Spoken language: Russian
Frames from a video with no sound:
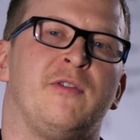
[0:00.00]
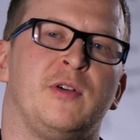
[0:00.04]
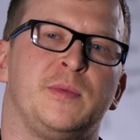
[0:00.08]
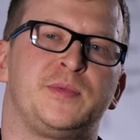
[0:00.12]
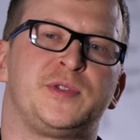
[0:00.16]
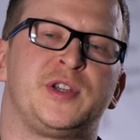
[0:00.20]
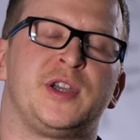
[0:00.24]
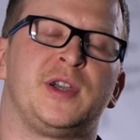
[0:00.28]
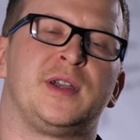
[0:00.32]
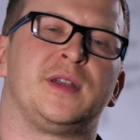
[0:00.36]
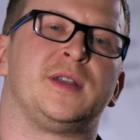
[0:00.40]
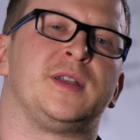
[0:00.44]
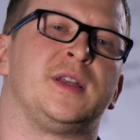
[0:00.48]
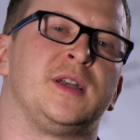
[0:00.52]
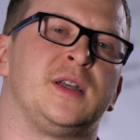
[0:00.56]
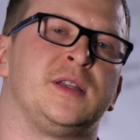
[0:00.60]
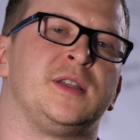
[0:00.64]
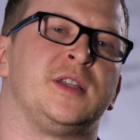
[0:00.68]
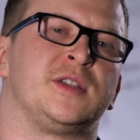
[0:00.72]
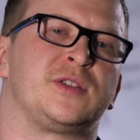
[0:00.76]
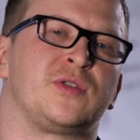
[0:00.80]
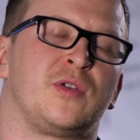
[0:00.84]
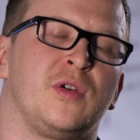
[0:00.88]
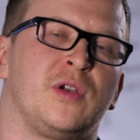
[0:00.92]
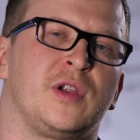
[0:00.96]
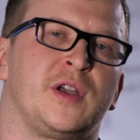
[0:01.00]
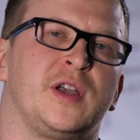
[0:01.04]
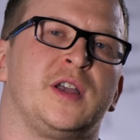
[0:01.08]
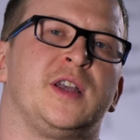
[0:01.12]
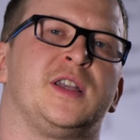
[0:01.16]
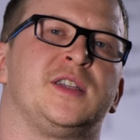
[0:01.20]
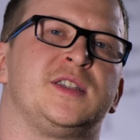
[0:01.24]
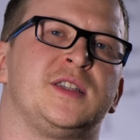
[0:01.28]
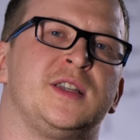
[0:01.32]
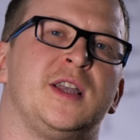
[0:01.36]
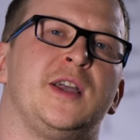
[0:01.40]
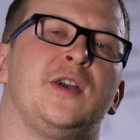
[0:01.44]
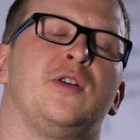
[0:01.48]
А вообще, э, насколько
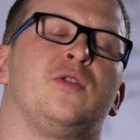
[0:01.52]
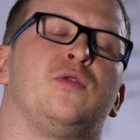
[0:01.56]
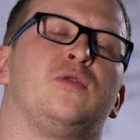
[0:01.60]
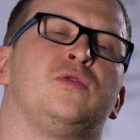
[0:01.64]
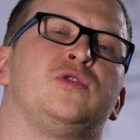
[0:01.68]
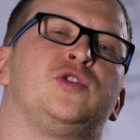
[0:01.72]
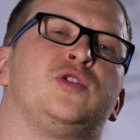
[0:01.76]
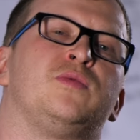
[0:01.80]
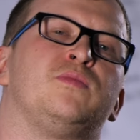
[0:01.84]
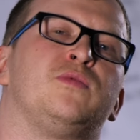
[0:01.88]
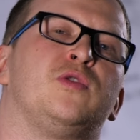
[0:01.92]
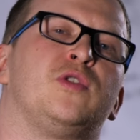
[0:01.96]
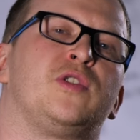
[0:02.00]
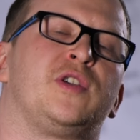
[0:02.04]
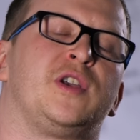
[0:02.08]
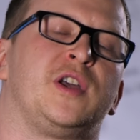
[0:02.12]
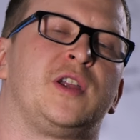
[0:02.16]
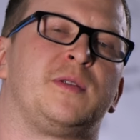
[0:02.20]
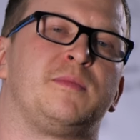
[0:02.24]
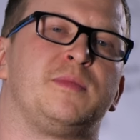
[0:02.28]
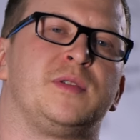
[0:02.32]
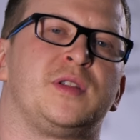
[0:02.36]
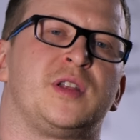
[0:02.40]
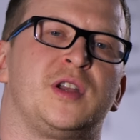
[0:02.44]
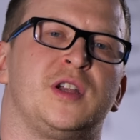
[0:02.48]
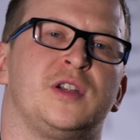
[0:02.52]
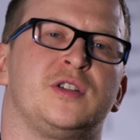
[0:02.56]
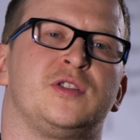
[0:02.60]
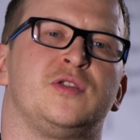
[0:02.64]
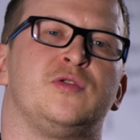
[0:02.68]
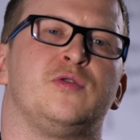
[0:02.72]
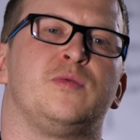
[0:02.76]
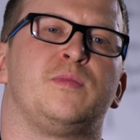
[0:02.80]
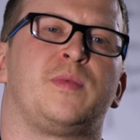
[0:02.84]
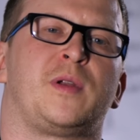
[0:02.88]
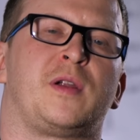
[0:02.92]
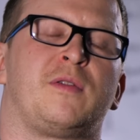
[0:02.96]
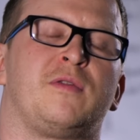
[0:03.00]
я знаю, очень многие
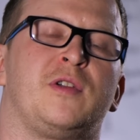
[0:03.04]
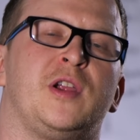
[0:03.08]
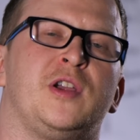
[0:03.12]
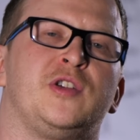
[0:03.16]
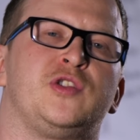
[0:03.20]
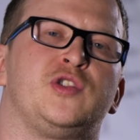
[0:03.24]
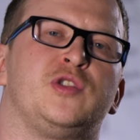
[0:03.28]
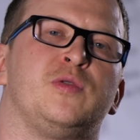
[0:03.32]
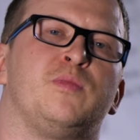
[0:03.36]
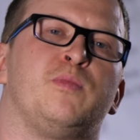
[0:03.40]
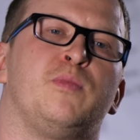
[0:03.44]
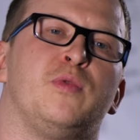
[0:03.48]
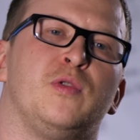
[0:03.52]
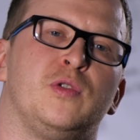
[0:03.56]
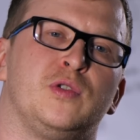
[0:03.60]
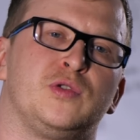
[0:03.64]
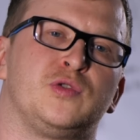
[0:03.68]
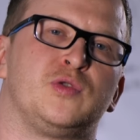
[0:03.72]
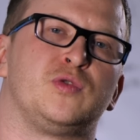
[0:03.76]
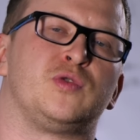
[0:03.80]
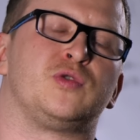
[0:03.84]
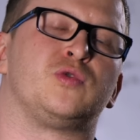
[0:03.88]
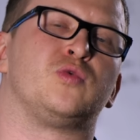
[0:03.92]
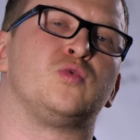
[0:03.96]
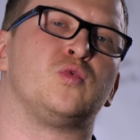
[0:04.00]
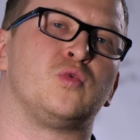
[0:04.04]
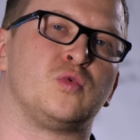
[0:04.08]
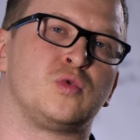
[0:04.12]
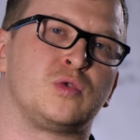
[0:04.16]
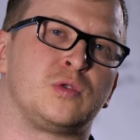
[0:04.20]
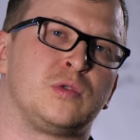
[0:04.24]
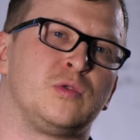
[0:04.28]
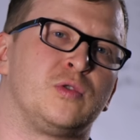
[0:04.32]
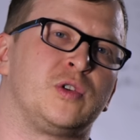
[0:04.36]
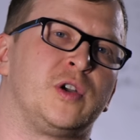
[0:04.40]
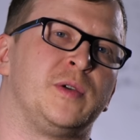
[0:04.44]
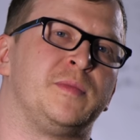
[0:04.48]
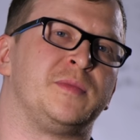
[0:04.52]
арбитражные управляющие пользуются
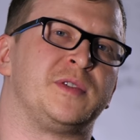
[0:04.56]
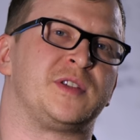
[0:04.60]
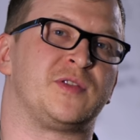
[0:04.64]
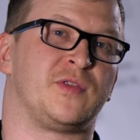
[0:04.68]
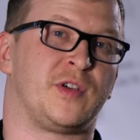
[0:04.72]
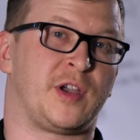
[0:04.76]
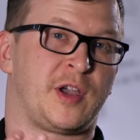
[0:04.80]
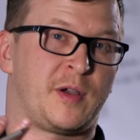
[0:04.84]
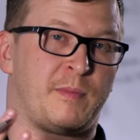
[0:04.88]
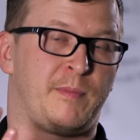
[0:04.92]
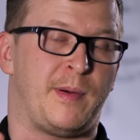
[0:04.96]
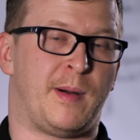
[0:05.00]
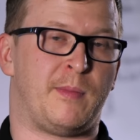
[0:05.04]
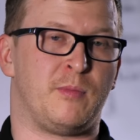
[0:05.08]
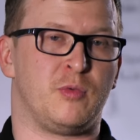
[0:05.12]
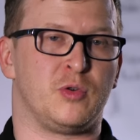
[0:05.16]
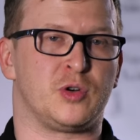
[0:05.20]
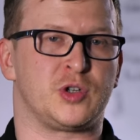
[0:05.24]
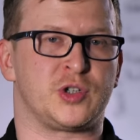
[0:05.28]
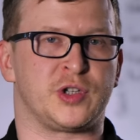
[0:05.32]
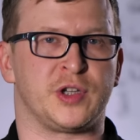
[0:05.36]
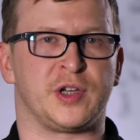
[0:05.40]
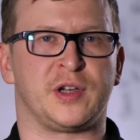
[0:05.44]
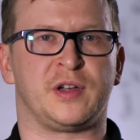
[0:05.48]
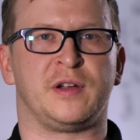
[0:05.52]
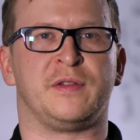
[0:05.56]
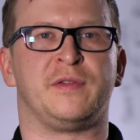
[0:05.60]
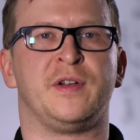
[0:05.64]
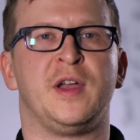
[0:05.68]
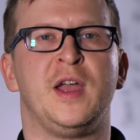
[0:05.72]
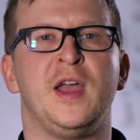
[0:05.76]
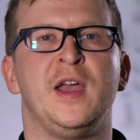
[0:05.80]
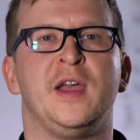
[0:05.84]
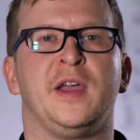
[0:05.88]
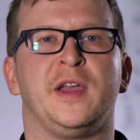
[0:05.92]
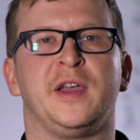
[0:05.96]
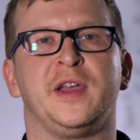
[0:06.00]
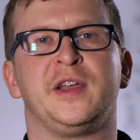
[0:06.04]
услугами своих помощников.
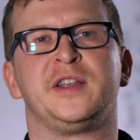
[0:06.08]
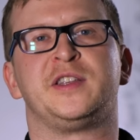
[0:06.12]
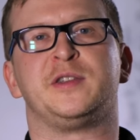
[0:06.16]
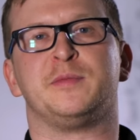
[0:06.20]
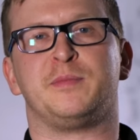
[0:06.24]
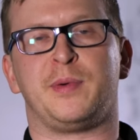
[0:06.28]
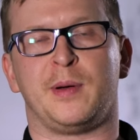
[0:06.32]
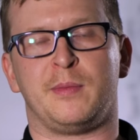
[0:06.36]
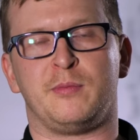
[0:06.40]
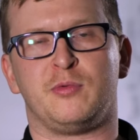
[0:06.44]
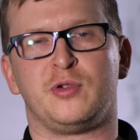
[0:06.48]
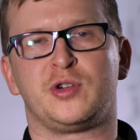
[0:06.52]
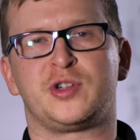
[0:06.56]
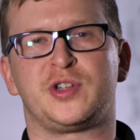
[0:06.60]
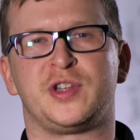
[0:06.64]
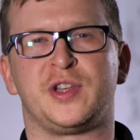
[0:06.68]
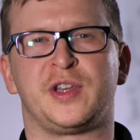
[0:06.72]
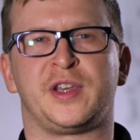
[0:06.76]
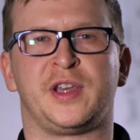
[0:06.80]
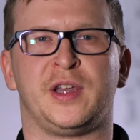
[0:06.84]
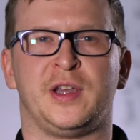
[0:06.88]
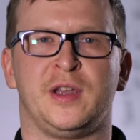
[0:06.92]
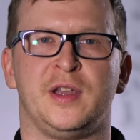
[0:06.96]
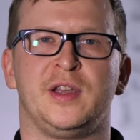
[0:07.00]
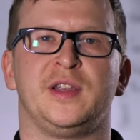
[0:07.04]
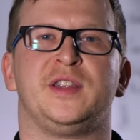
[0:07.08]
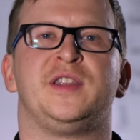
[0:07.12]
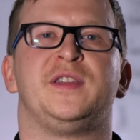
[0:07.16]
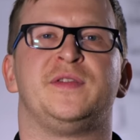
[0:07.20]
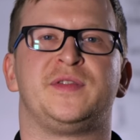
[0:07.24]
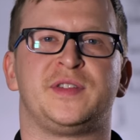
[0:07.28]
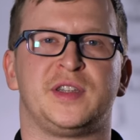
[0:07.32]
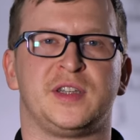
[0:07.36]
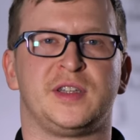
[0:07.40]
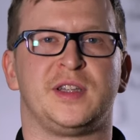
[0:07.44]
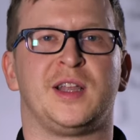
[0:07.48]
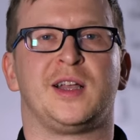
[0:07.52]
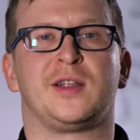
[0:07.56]
И эти помощники не
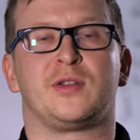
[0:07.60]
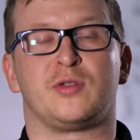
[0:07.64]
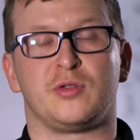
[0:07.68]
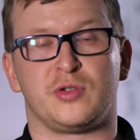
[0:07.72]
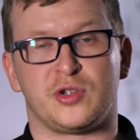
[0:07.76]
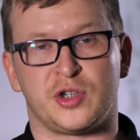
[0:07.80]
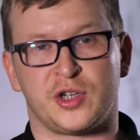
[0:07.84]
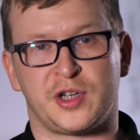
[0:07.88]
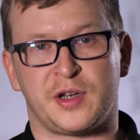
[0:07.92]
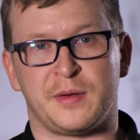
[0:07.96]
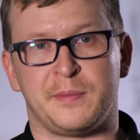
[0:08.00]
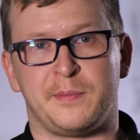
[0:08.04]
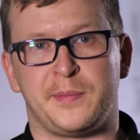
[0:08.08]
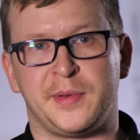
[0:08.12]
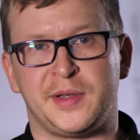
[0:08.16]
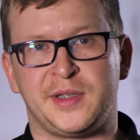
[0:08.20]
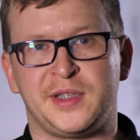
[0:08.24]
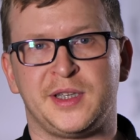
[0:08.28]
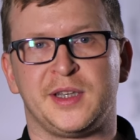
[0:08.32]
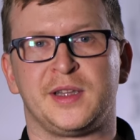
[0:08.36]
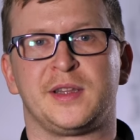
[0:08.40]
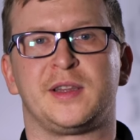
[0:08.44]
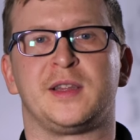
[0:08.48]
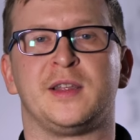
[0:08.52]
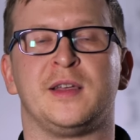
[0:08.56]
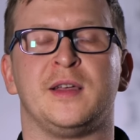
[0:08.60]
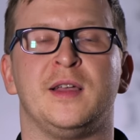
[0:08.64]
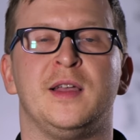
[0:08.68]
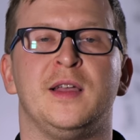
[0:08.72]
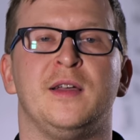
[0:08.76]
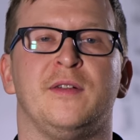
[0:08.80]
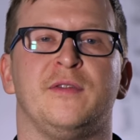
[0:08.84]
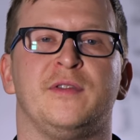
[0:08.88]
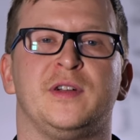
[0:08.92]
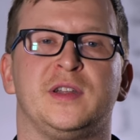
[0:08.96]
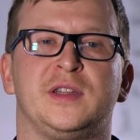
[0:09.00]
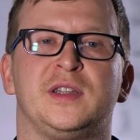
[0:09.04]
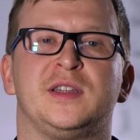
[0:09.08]
всегда тоже компетентны.
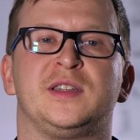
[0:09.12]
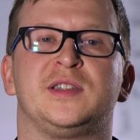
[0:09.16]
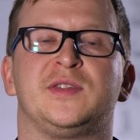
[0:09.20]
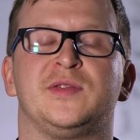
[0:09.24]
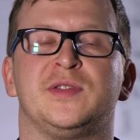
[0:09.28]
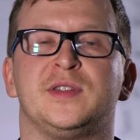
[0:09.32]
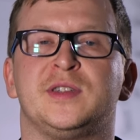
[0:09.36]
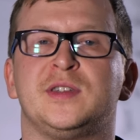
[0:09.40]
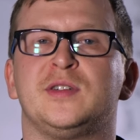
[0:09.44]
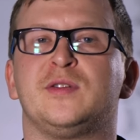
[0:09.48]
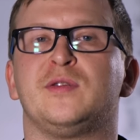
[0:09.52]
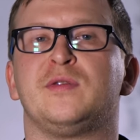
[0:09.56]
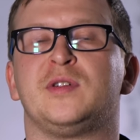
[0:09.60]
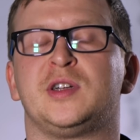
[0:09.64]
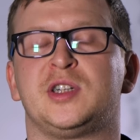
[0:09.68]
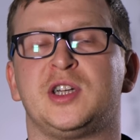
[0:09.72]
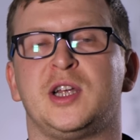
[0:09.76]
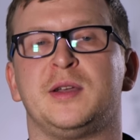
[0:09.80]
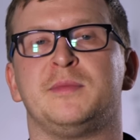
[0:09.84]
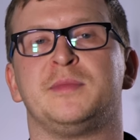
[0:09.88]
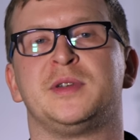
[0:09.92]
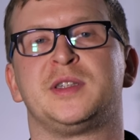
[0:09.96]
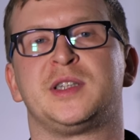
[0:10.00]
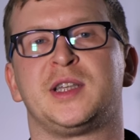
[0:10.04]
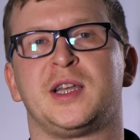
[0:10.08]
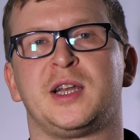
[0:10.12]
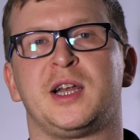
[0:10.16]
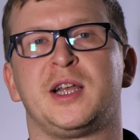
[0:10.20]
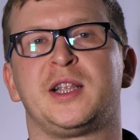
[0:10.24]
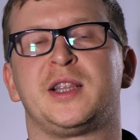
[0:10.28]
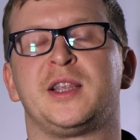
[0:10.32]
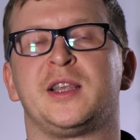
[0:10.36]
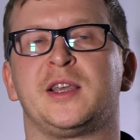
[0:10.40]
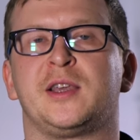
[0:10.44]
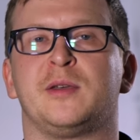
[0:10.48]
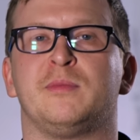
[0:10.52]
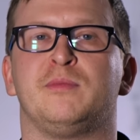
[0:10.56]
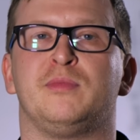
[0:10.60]
В этой связи, уважаемые
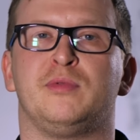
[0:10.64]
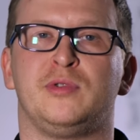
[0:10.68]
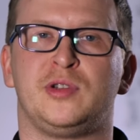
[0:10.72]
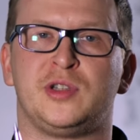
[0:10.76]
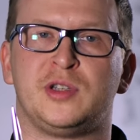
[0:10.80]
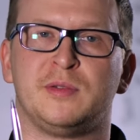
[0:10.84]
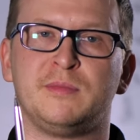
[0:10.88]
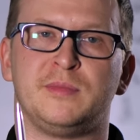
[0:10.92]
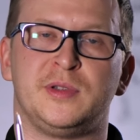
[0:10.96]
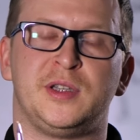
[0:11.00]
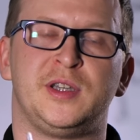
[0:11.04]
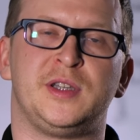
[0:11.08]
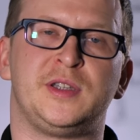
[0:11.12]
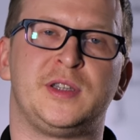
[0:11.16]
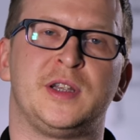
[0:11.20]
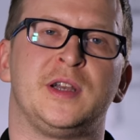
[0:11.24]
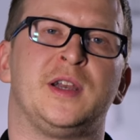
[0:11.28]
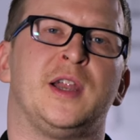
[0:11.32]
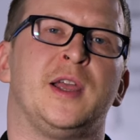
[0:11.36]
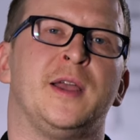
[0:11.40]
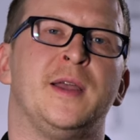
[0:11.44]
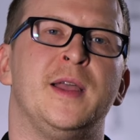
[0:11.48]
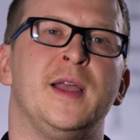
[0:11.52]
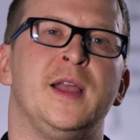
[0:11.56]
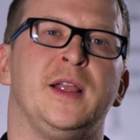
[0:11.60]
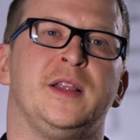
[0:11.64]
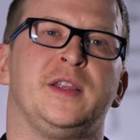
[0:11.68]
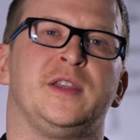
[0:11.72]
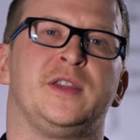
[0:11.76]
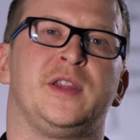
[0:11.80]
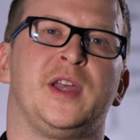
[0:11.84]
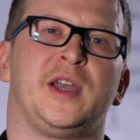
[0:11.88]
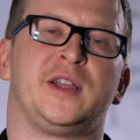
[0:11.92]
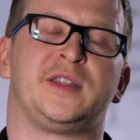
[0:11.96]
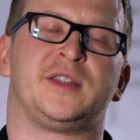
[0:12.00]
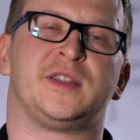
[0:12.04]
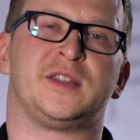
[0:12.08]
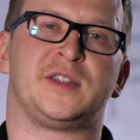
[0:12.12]
соратники, будьте бдительны, не
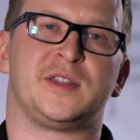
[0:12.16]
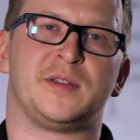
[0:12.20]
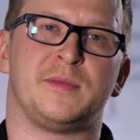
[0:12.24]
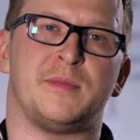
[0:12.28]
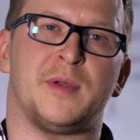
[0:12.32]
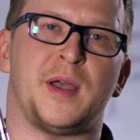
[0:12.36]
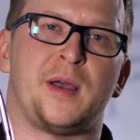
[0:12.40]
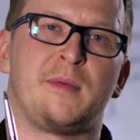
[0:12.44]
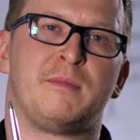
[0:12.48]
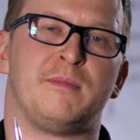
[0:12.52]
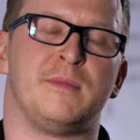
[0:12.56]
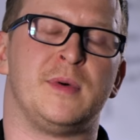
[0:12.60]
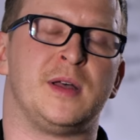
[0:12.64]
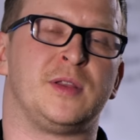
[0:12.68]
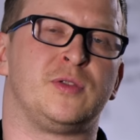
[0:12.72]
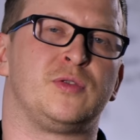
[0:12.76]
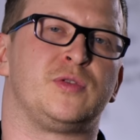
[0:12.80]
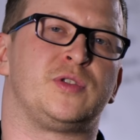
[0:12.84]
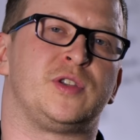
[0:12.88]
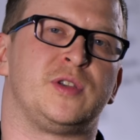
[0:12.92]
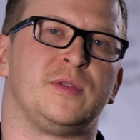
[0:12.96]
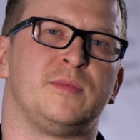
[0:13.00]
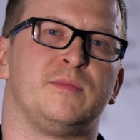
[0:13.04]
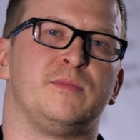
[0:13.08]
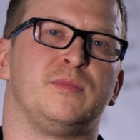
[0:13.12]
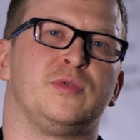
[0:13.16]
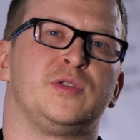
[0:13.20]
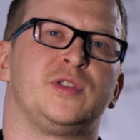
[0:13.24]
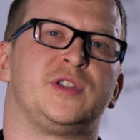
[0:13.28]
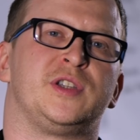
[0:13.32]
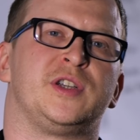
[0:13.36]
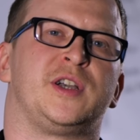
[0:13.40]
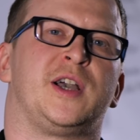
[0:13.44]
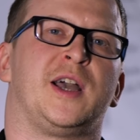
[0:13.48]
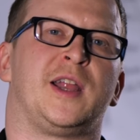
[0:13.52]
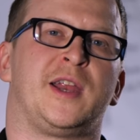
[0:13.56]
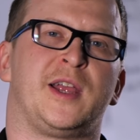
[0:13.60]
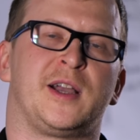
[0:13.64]
дайте себя обмануть и
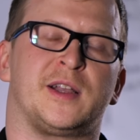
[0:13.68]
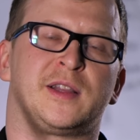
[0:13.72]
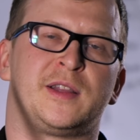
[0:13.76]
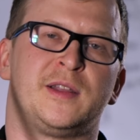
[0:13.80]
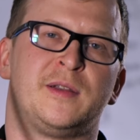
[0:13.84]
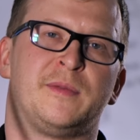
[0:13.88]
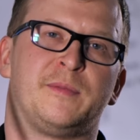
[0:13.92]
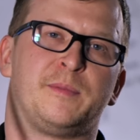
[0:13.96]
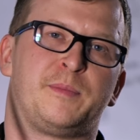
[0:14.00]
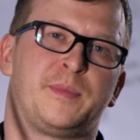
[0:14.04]
будьте корректны